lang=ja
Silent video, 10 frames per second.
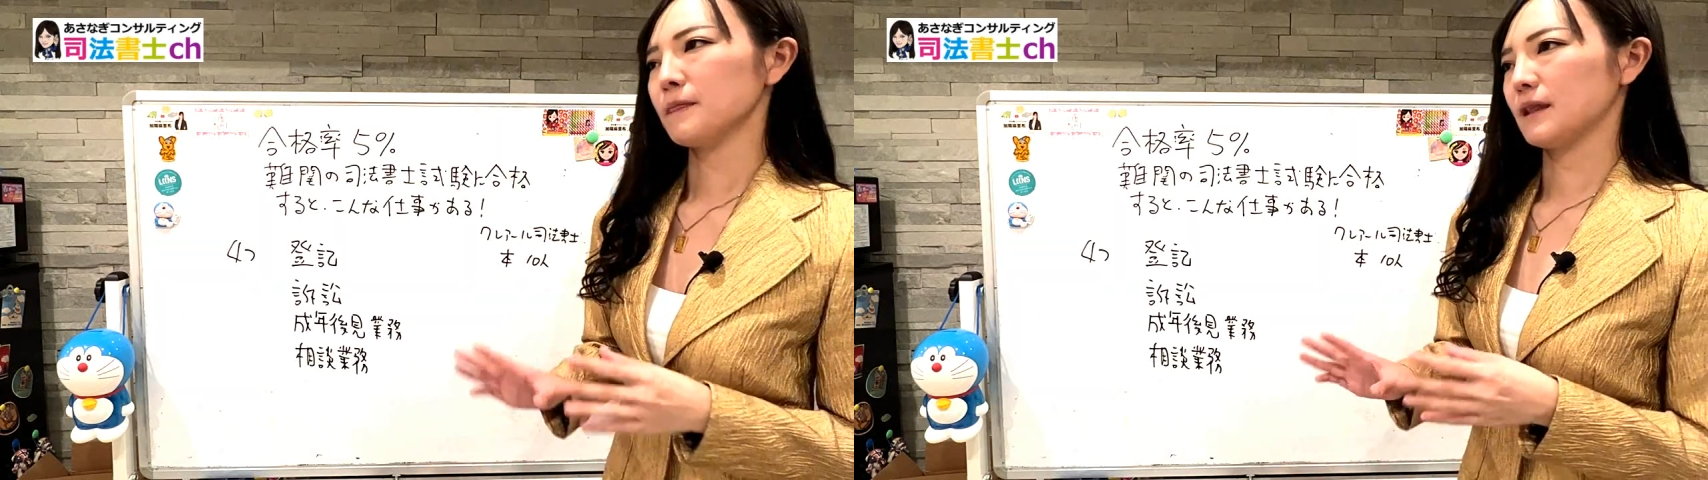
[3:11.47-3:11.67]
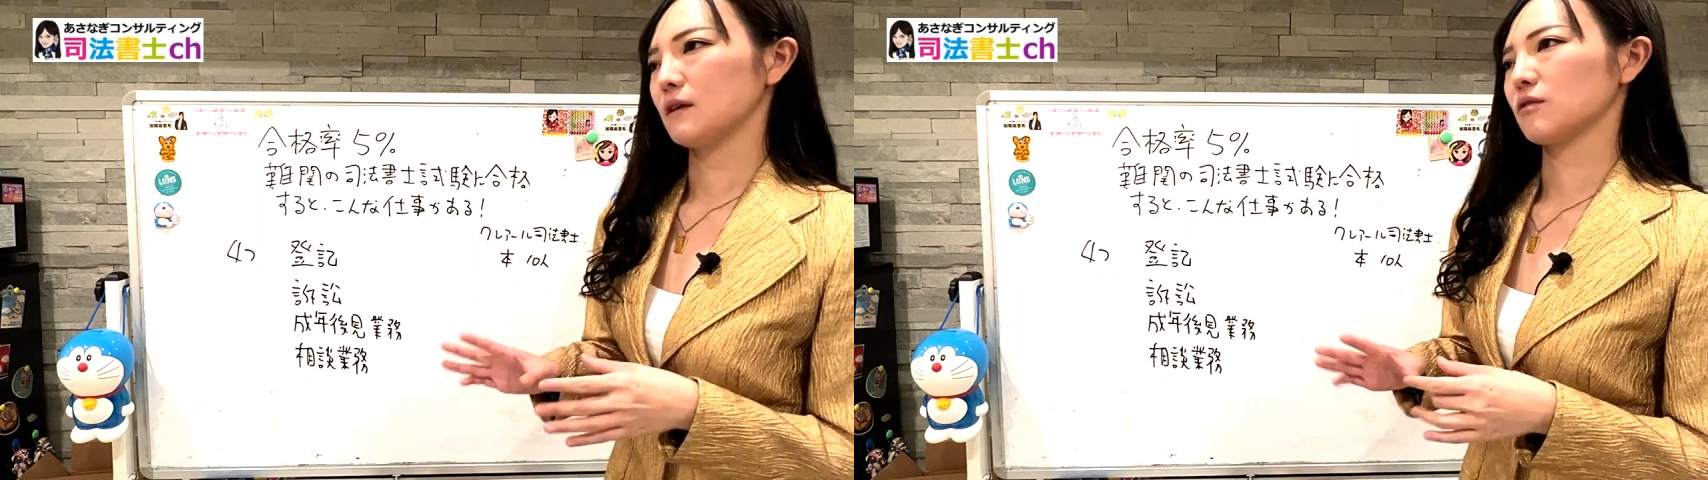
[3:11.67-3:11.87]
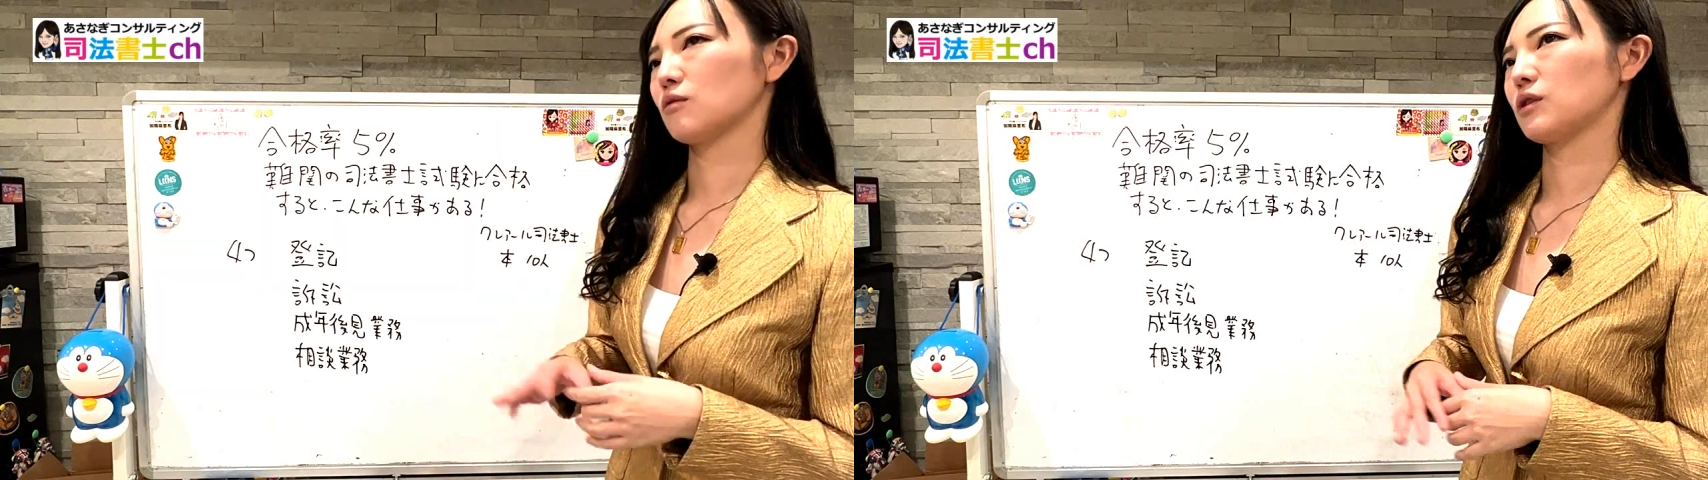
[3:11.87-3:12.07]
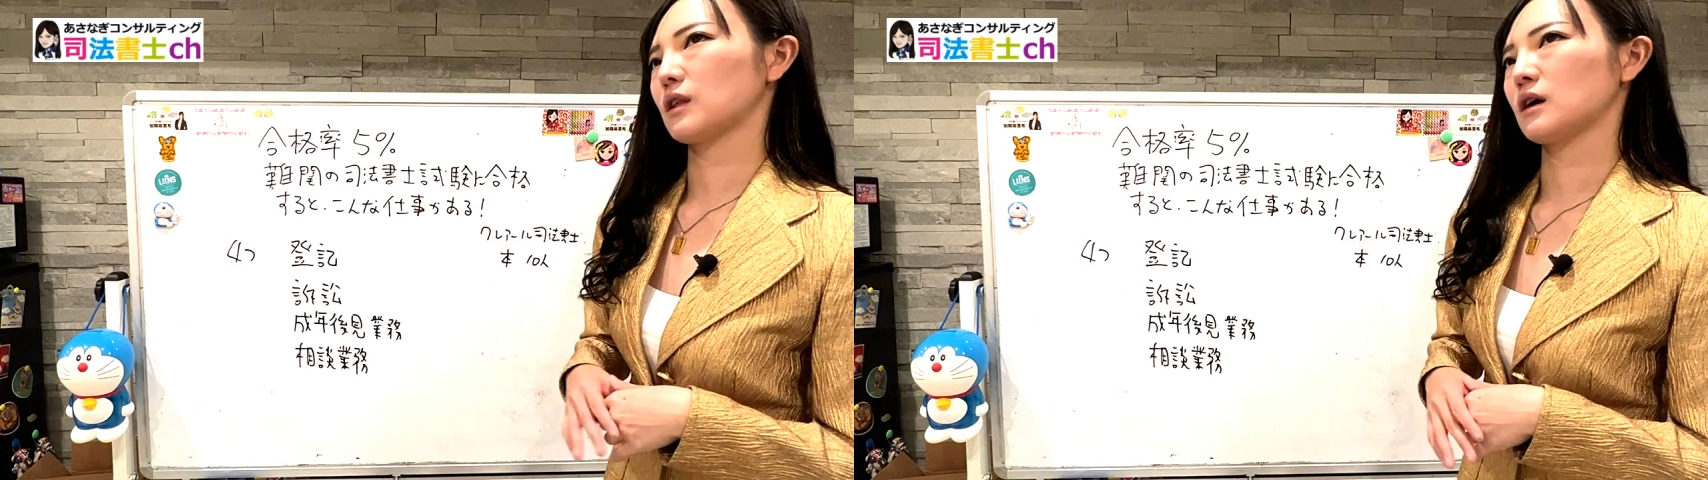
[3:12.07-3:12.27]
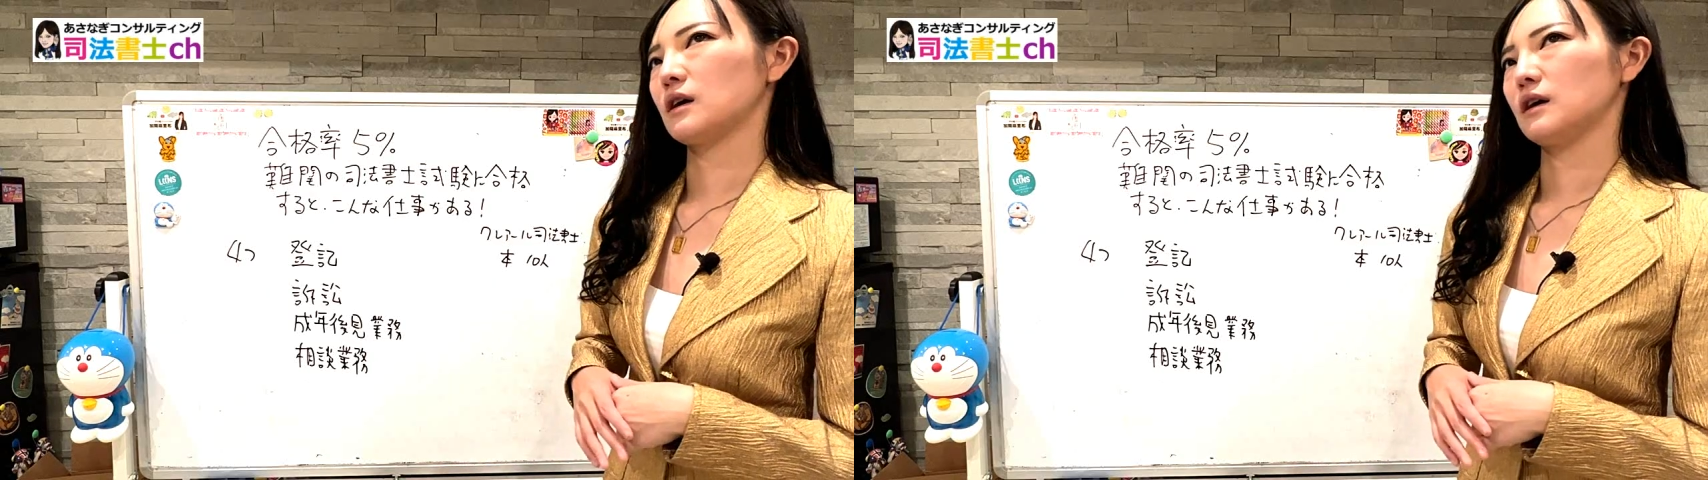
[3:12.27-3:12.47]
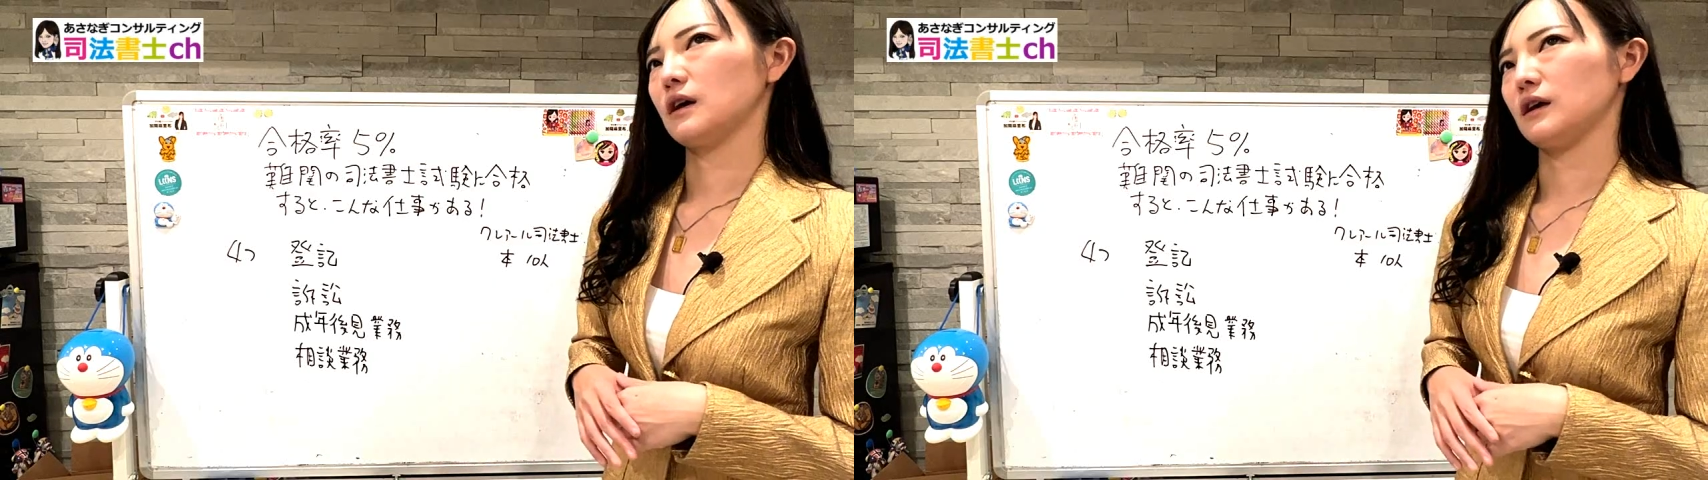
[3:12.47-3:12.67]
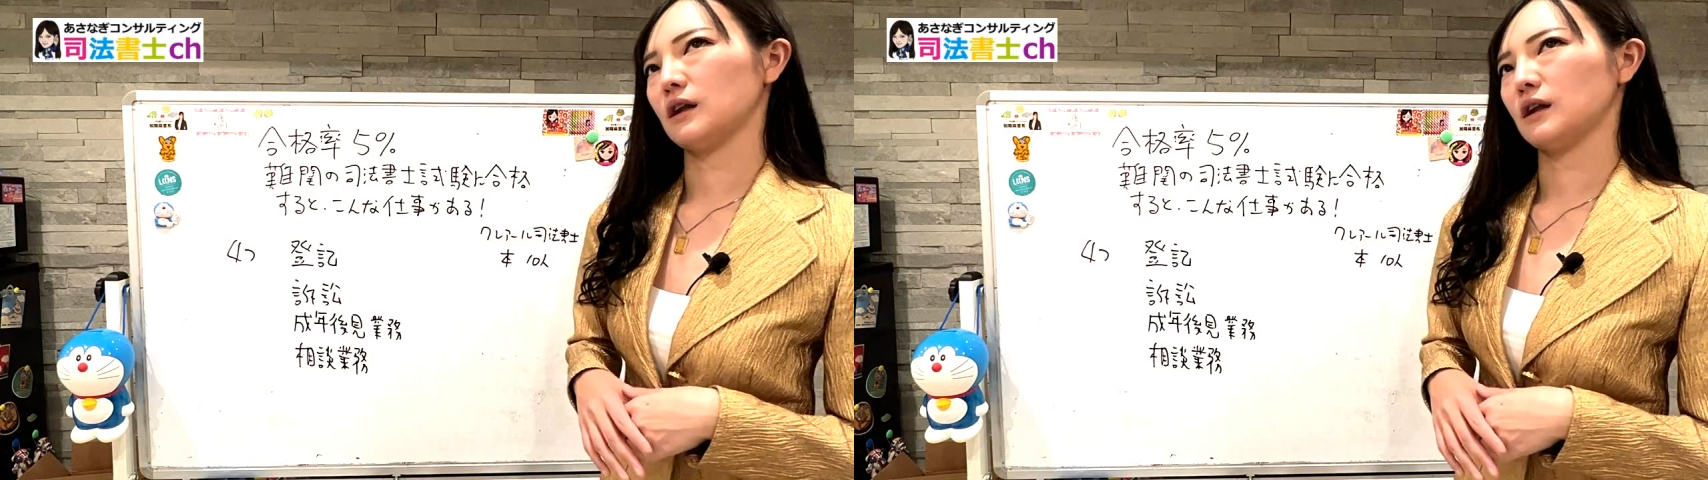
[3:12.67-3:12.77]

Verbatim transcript: えー、そういった、えー、